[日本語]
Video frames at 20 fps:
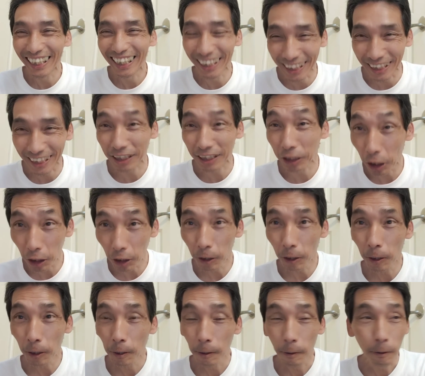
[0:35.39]
うん、いくよ。
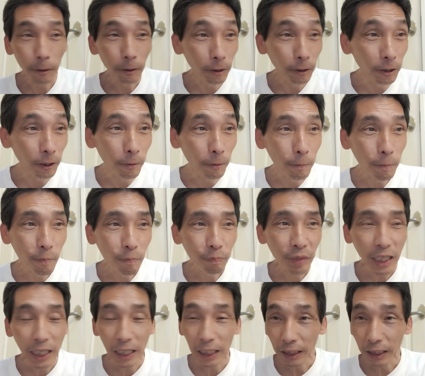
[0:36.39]
うん。
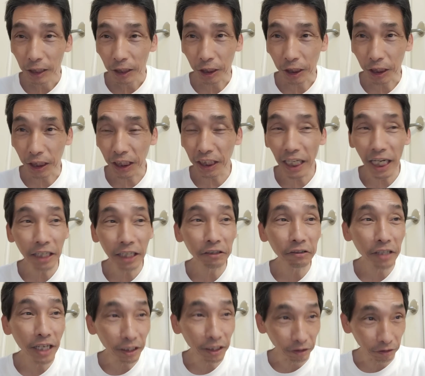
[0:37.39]

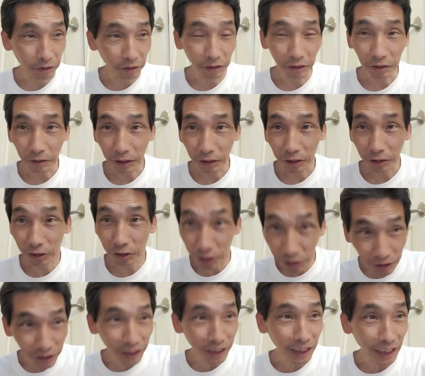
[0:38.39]
CNN、つ
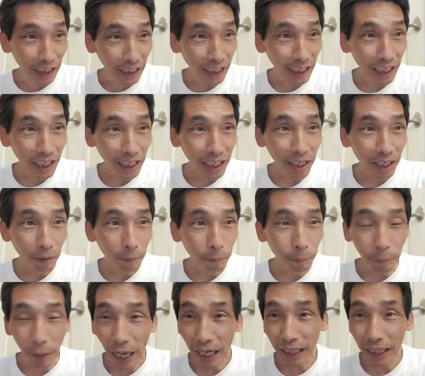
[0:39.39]
いに、
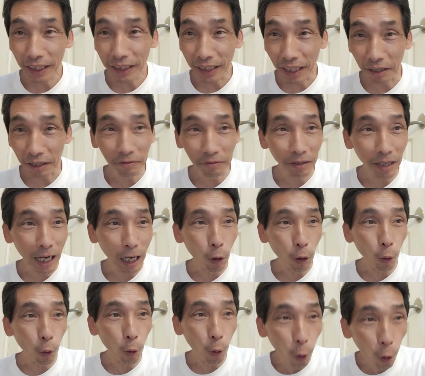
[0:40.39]
バイデンは
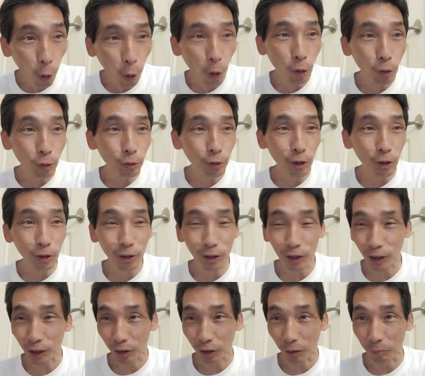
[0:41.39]
大嘘つ
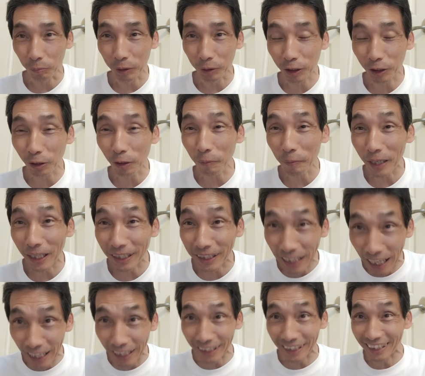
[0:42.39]
きと認め
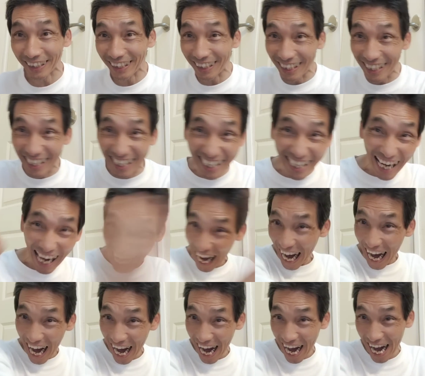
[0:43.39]
た。
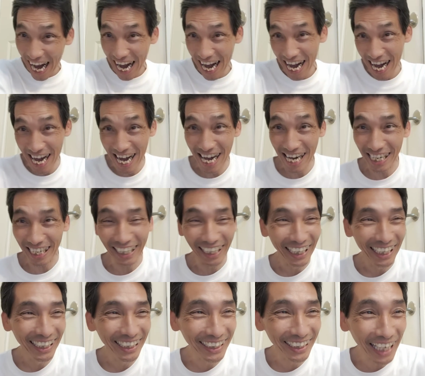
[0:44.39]
イエーイ
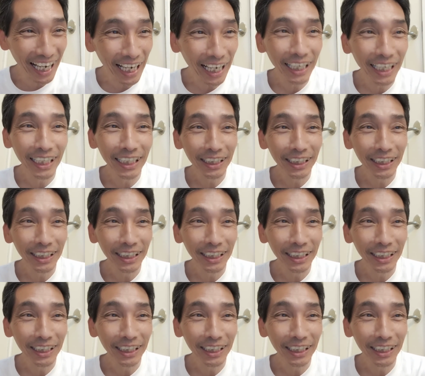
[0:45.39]
ね。